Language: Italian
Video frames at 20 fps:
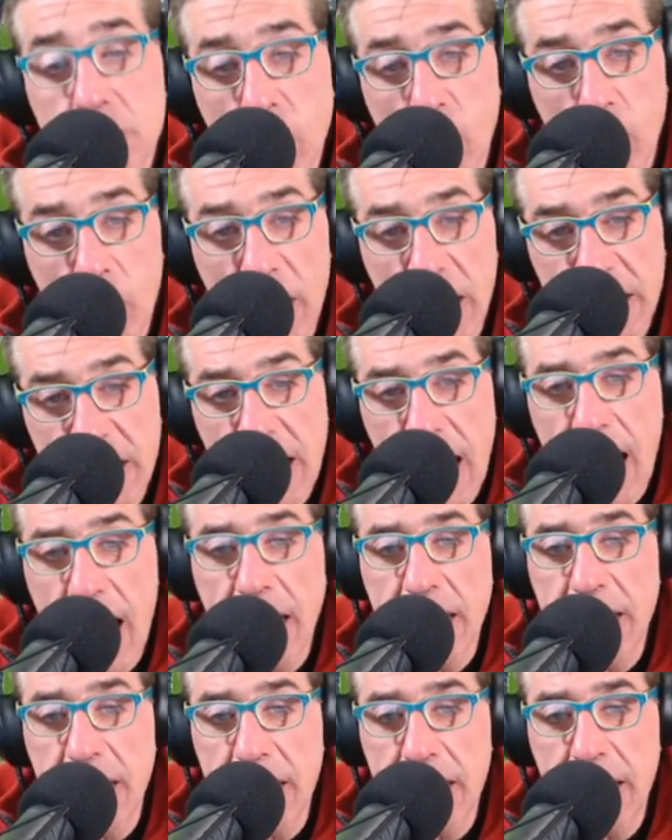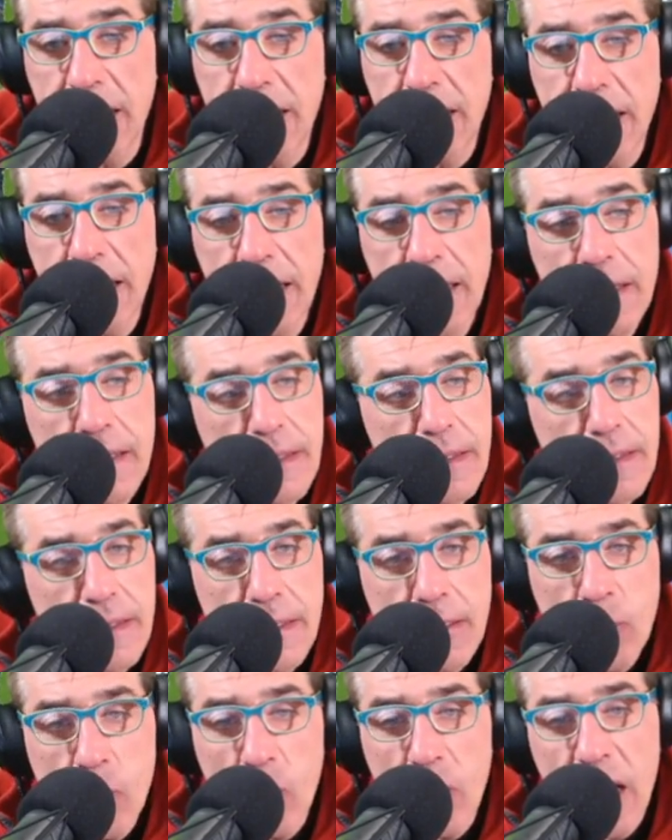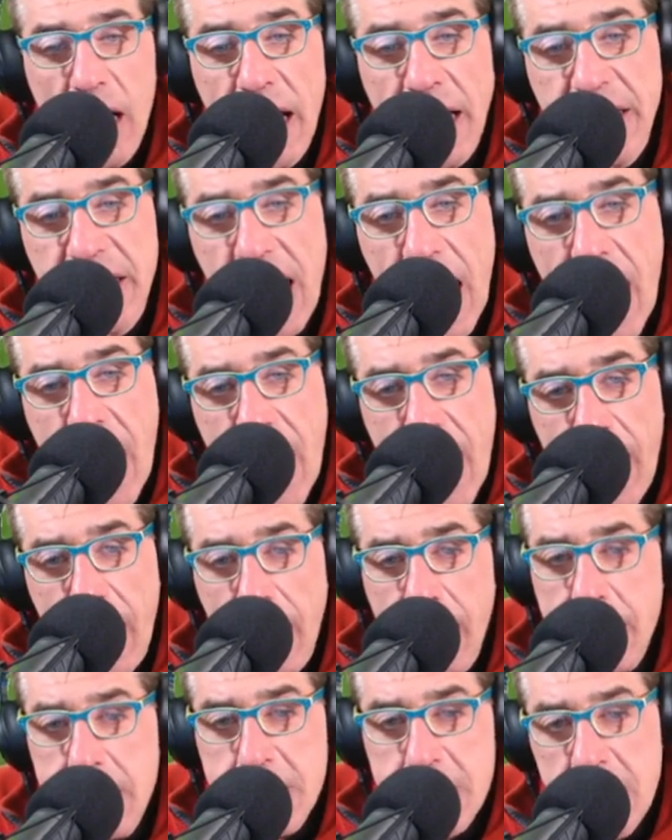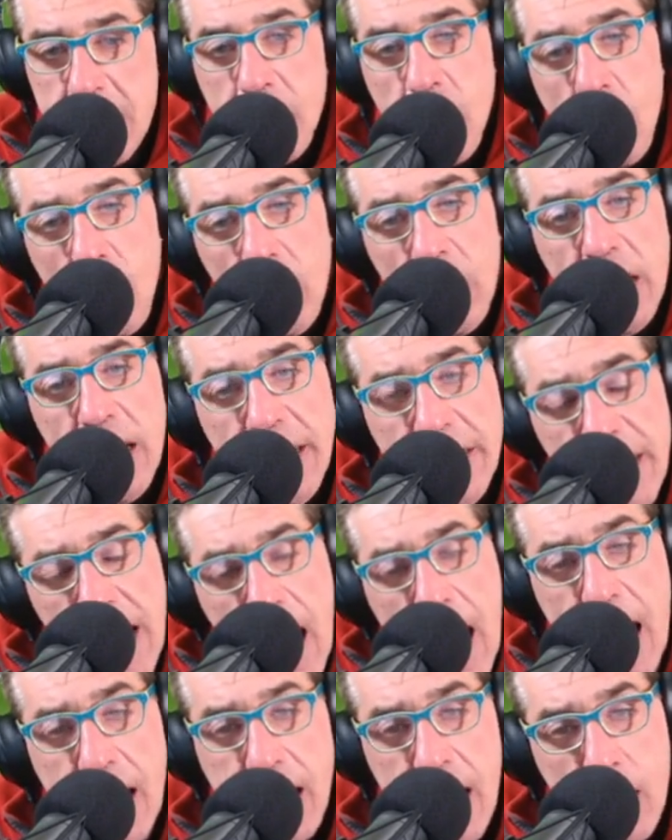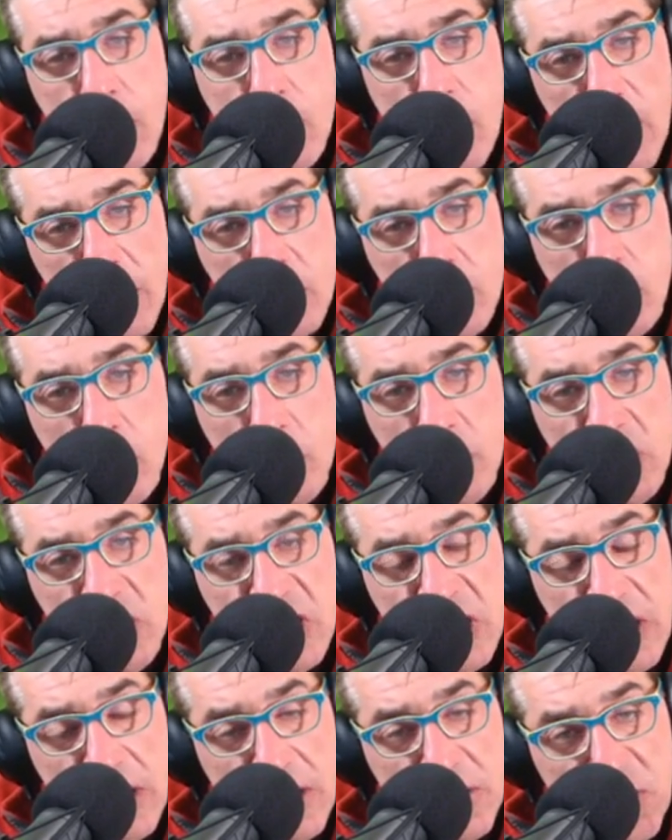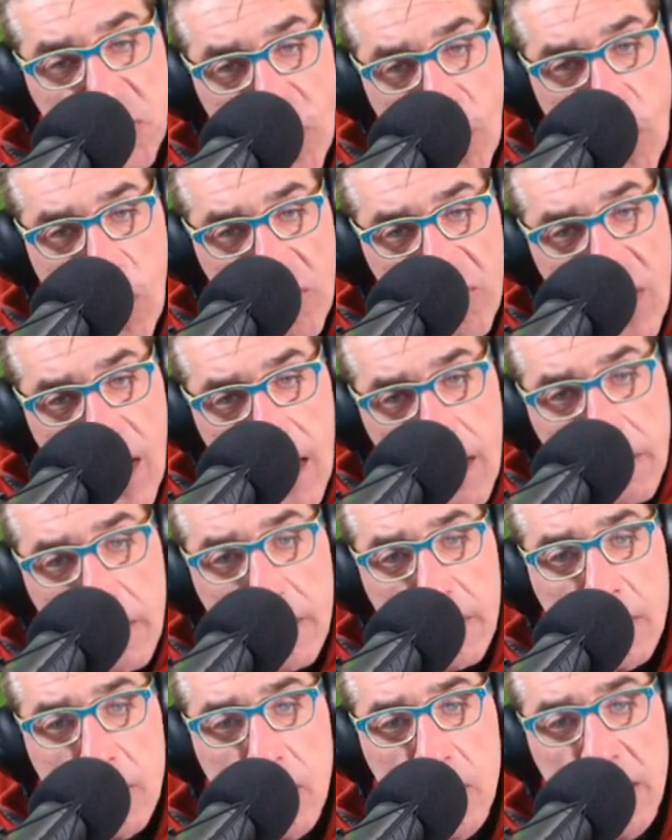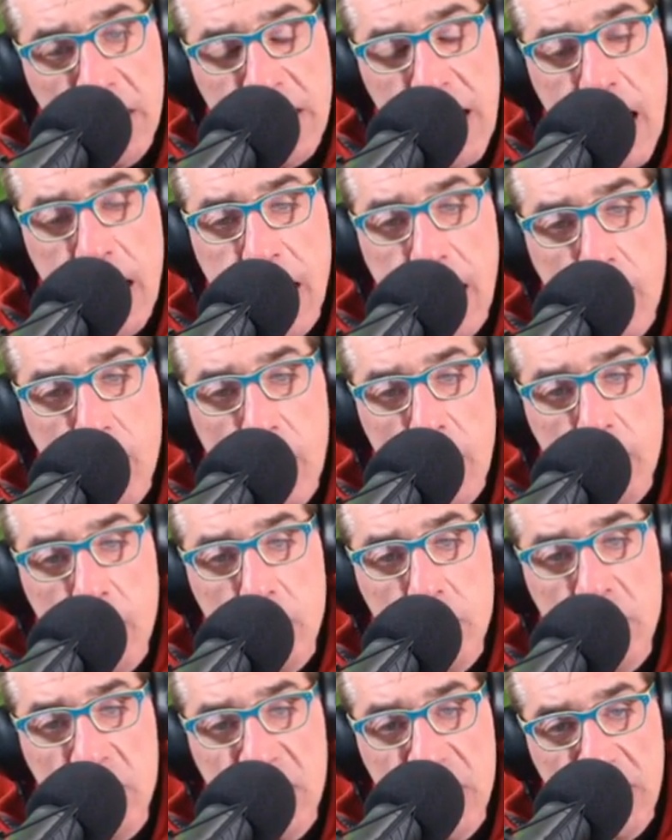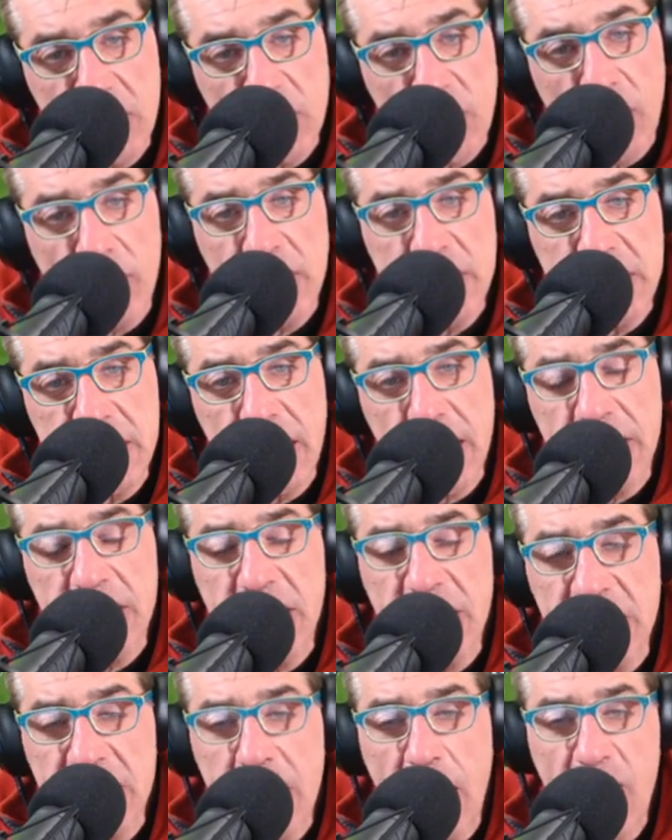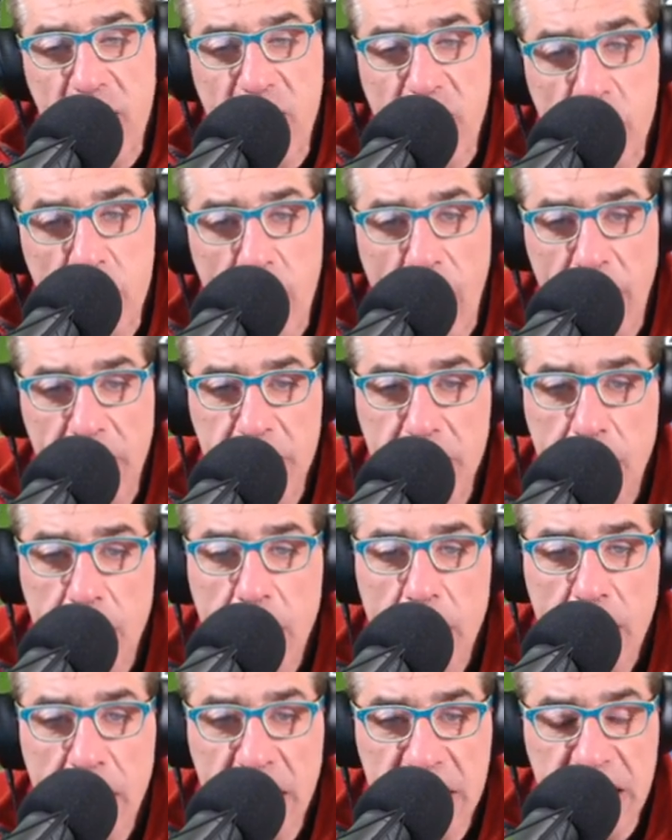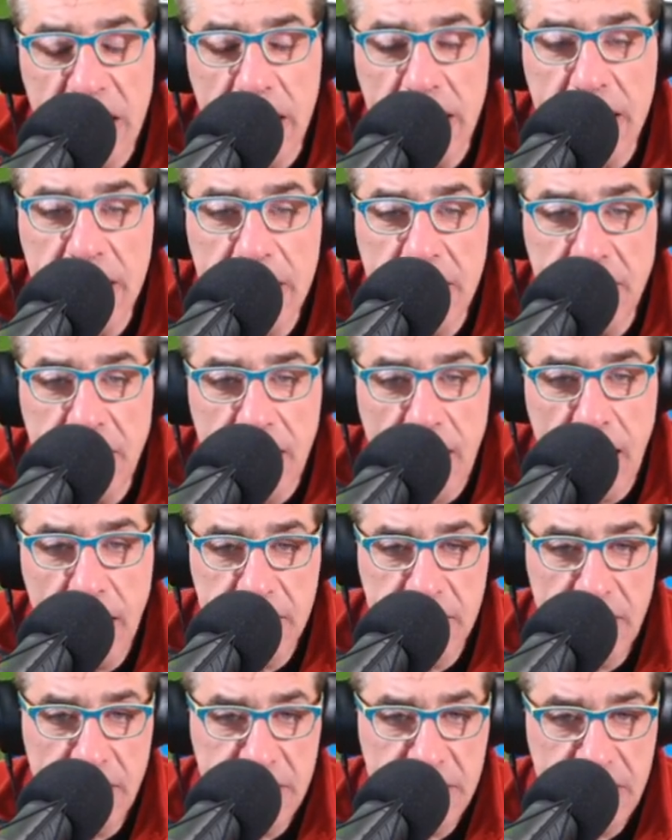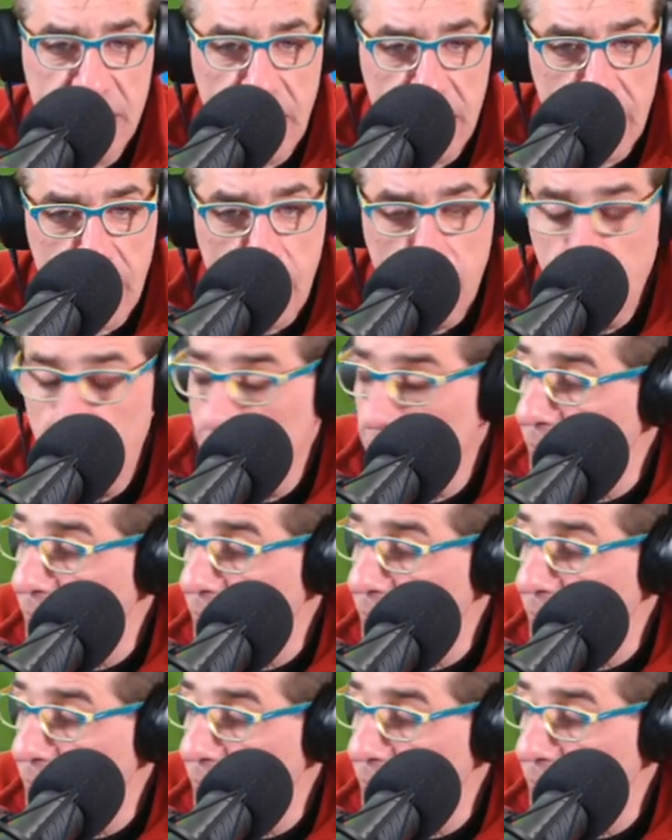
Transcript: Con l'idea di, di, di con le idee, con le idee che qualcuno si ritrova, con l'idea che qualcuno si ritrova, te ti stai fumando la salita diretta in Serie A.